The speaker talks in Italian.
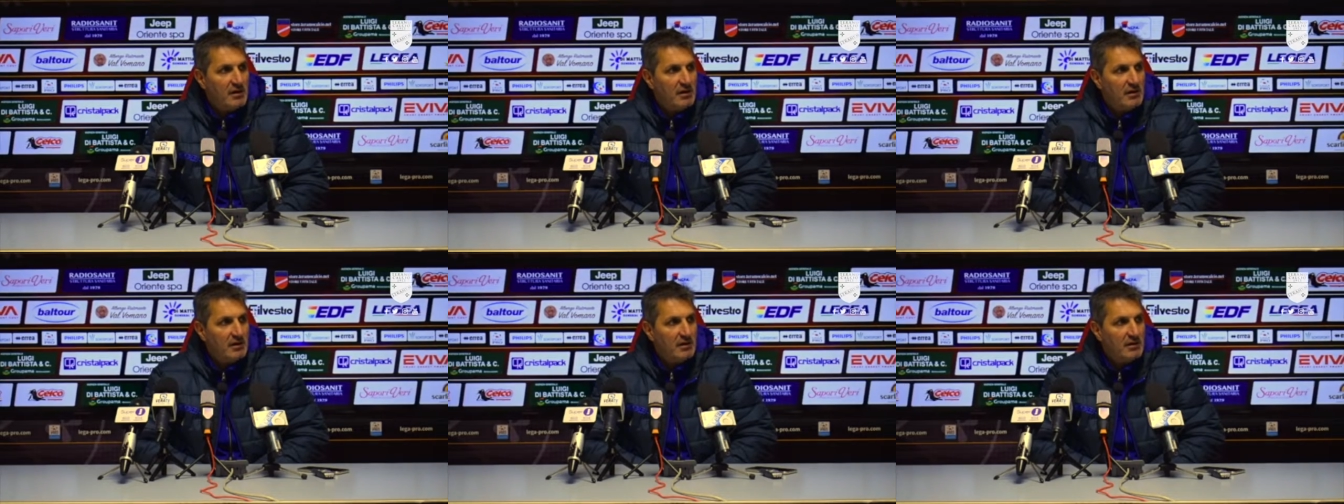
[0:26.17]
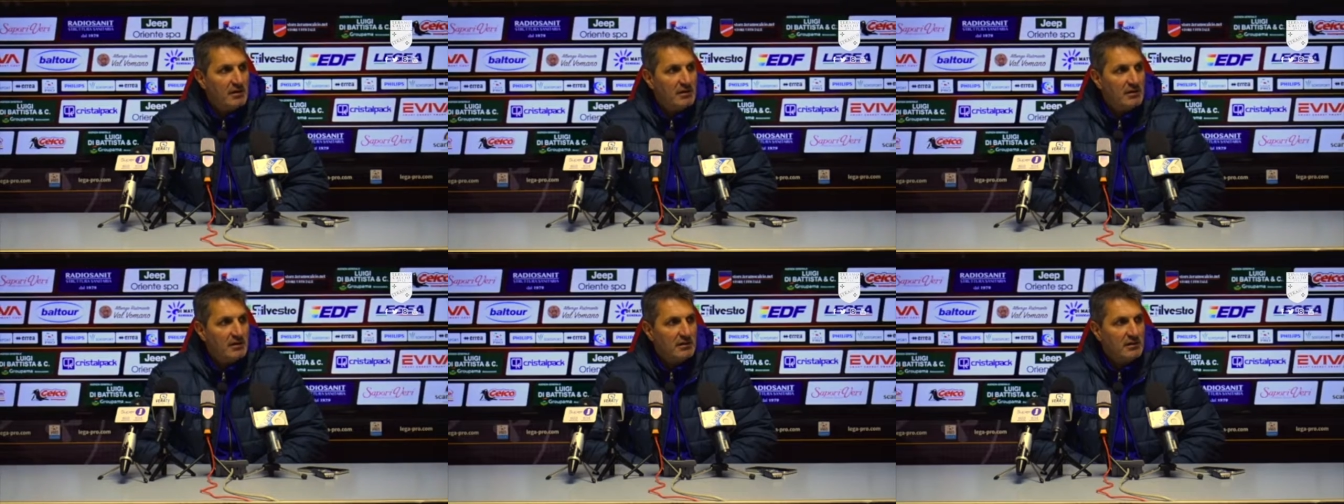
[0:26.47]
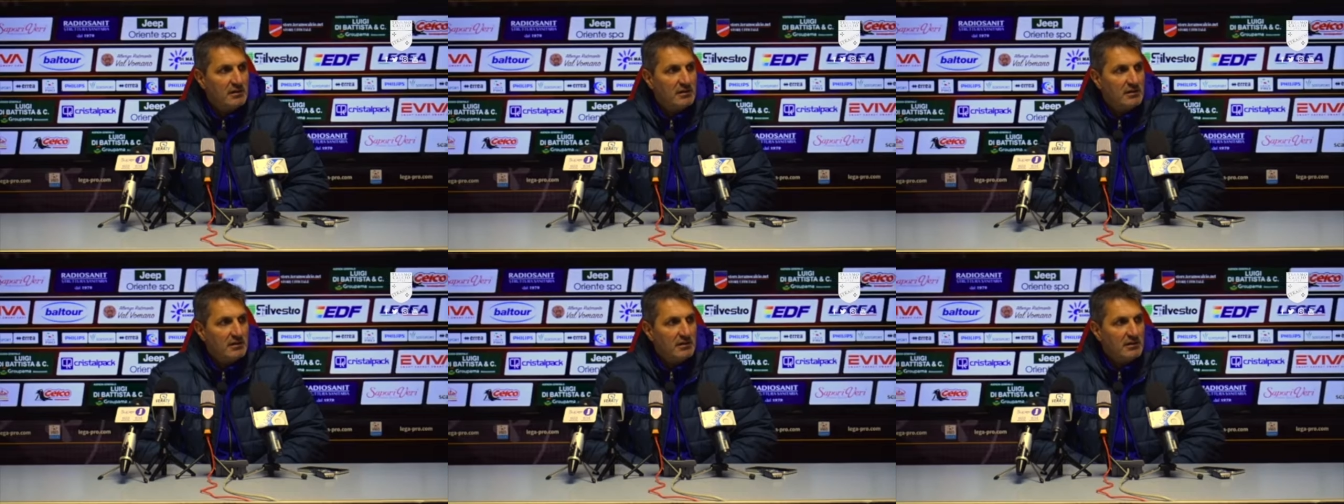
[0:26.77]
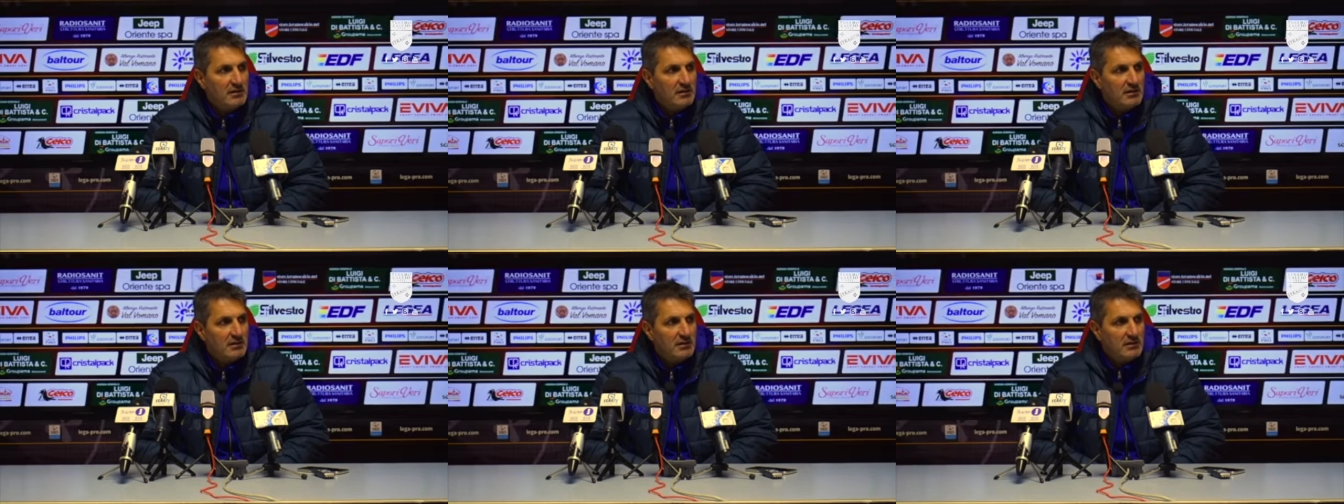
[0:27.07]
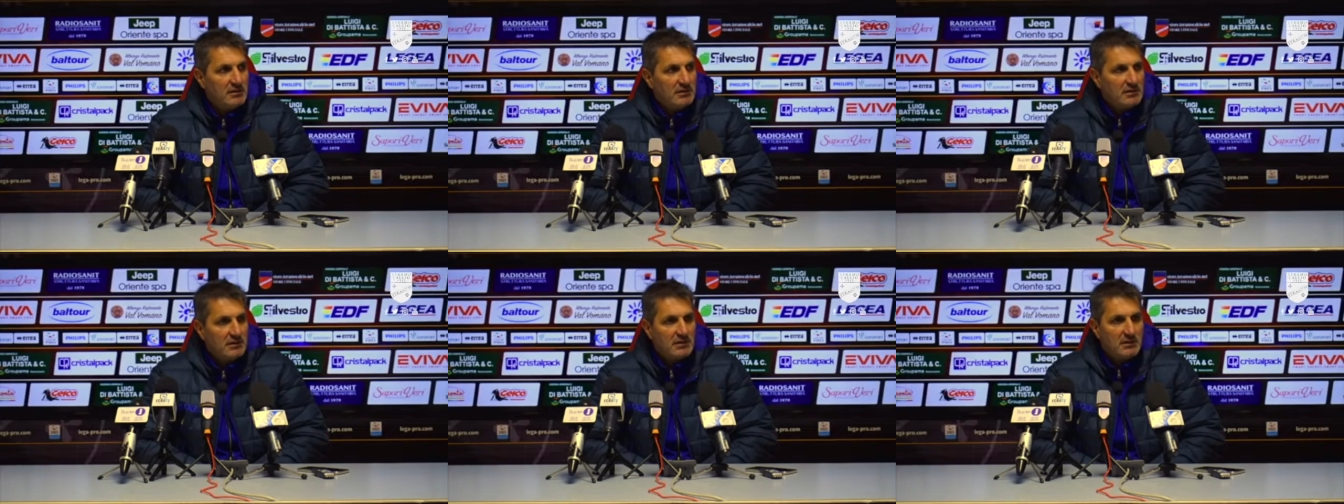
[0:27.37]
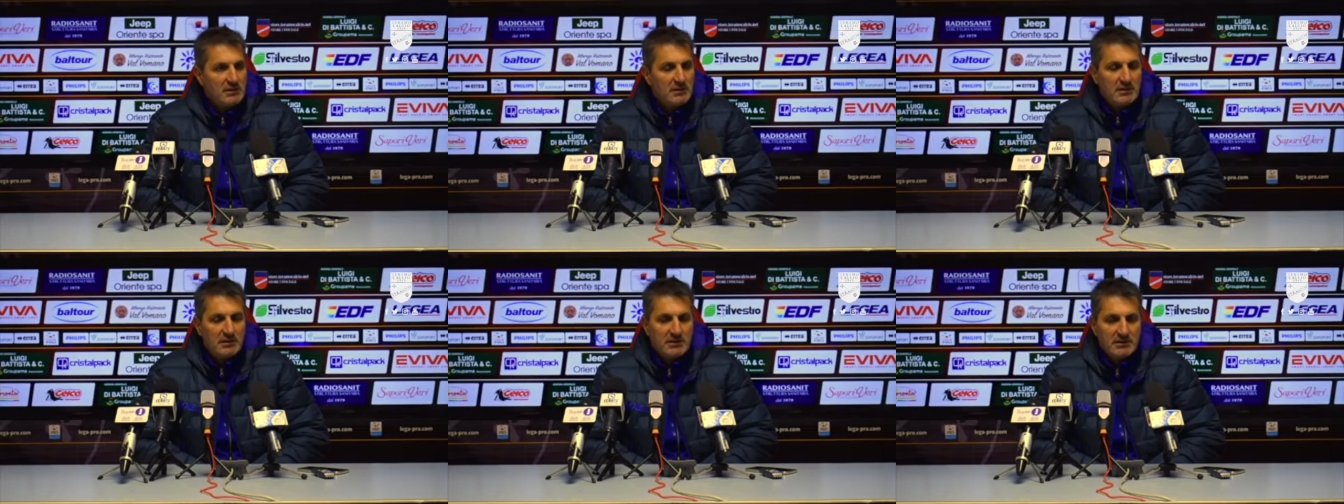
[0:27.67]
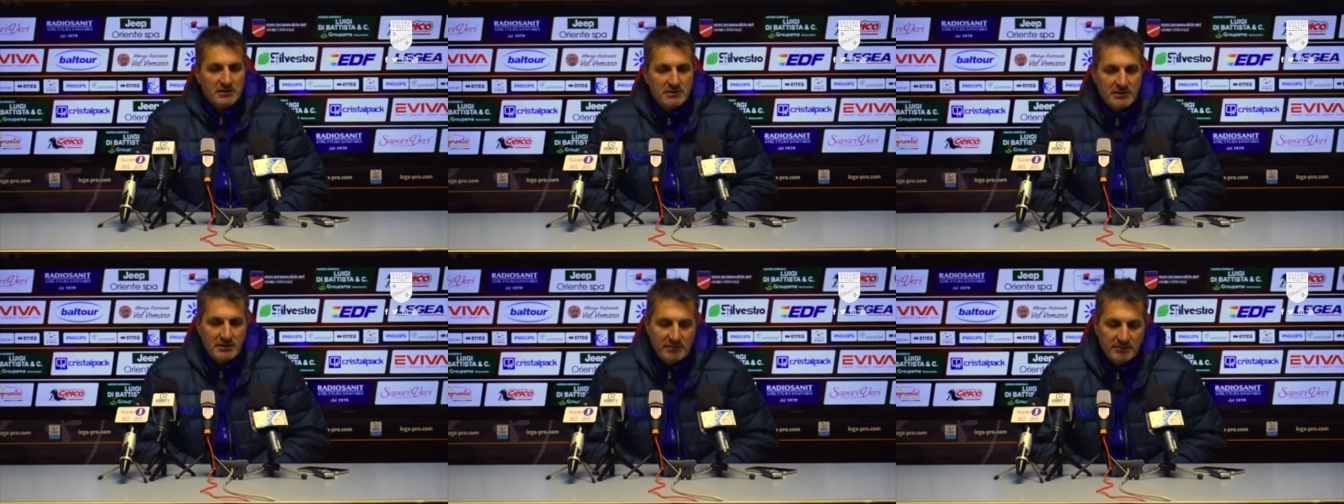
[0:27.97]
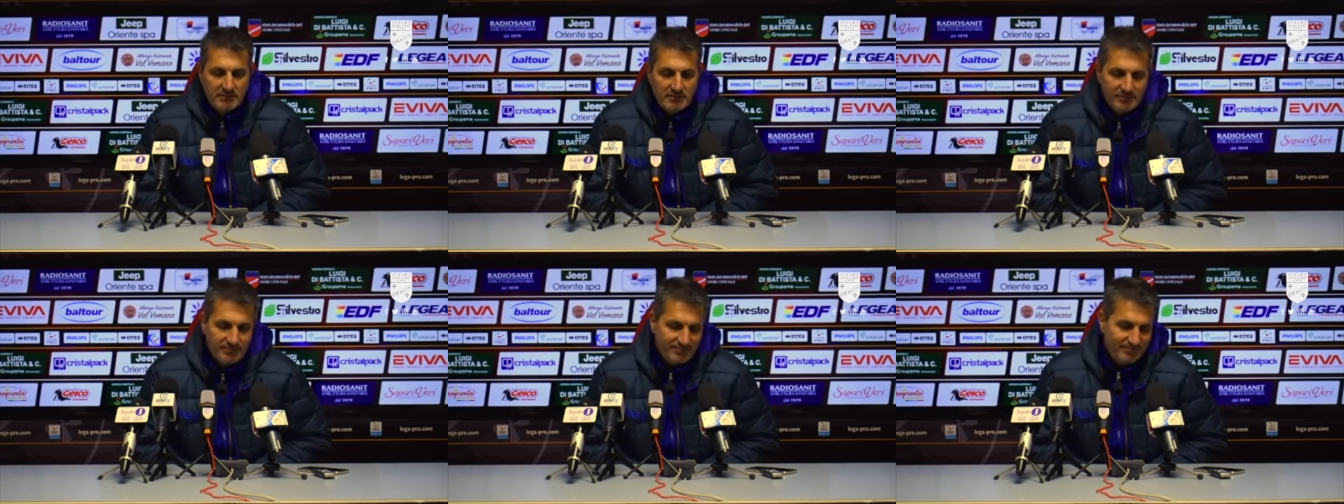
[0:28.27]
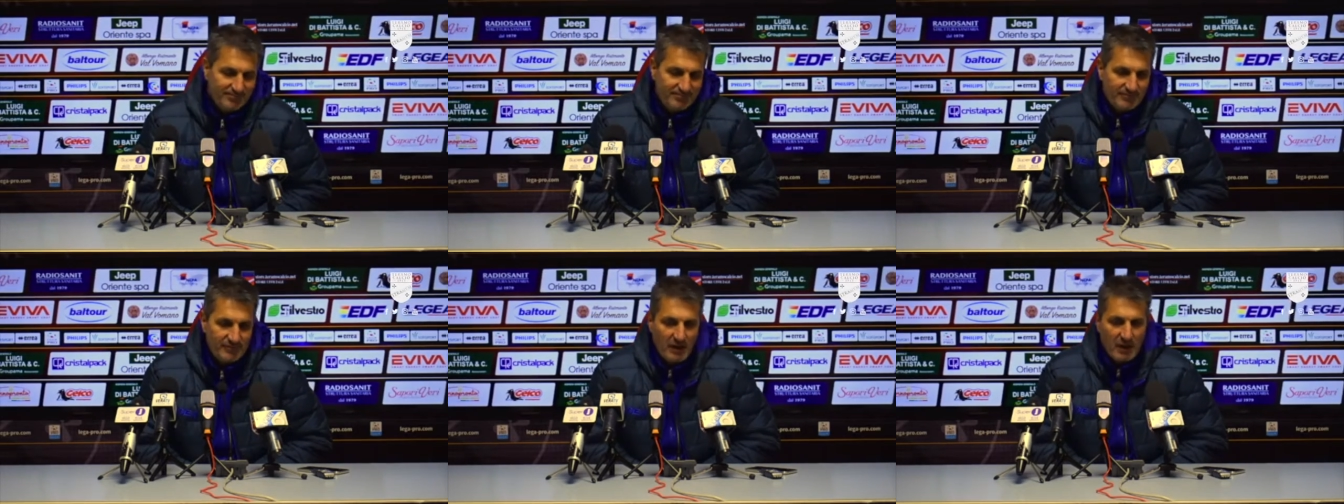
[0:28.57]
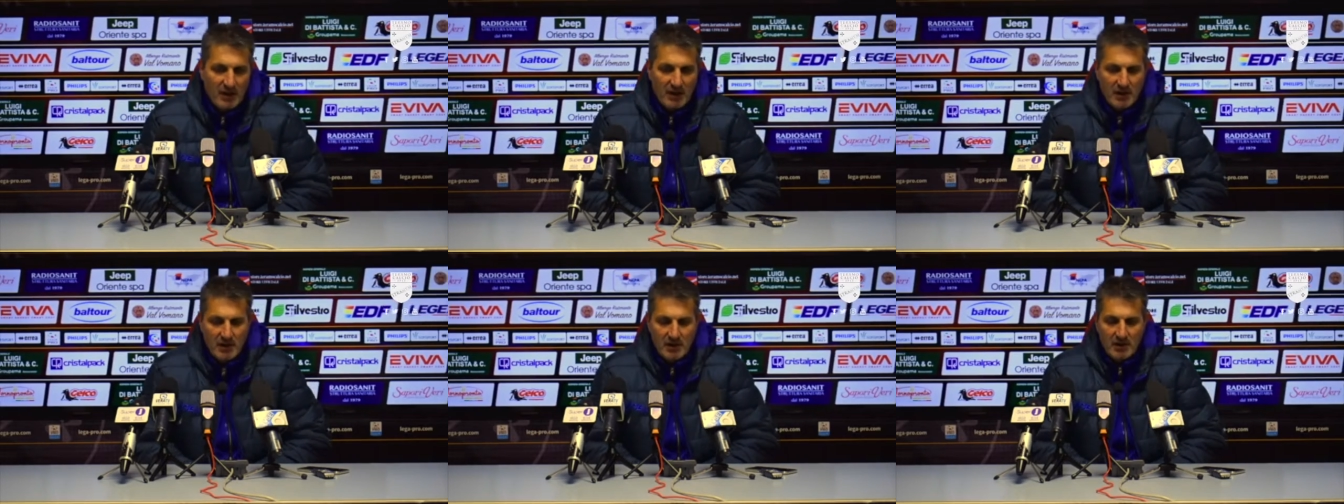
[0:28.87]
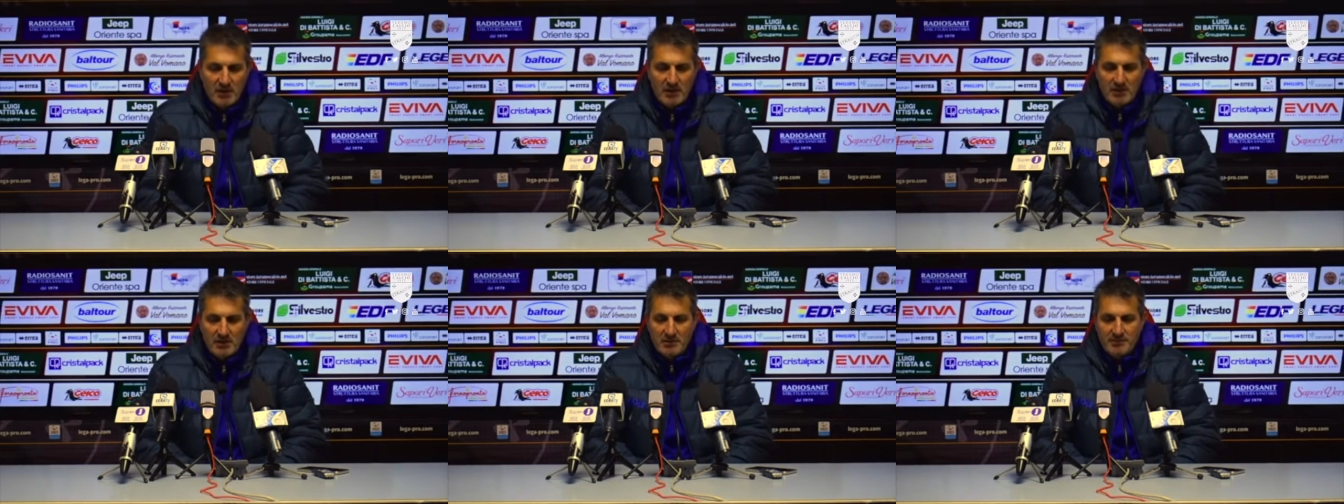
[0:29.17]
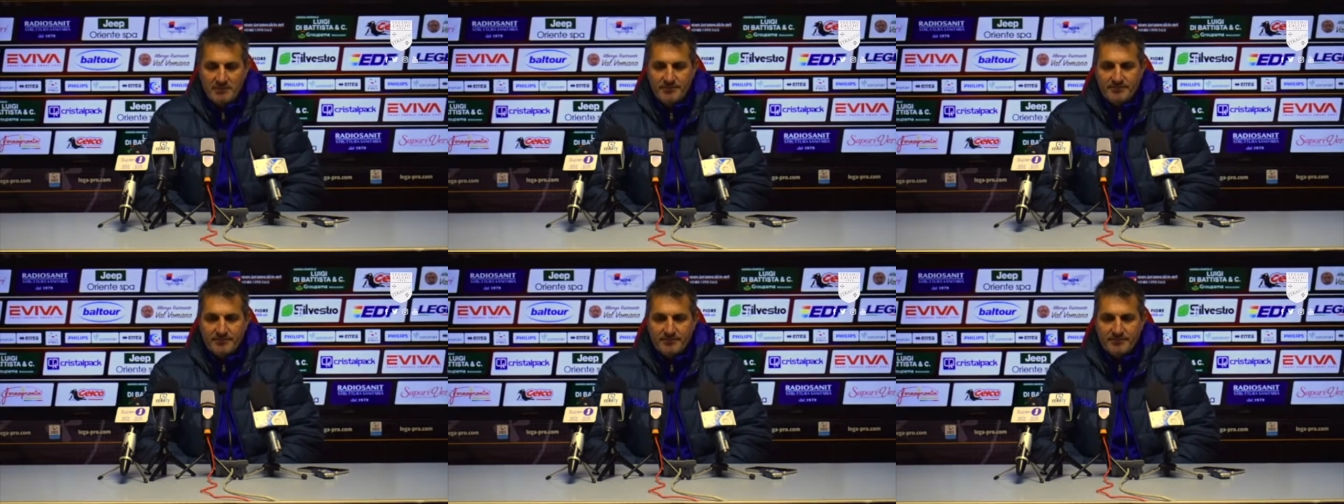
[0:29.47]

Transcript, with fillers: che non hai visto martedì sera? sì, eh,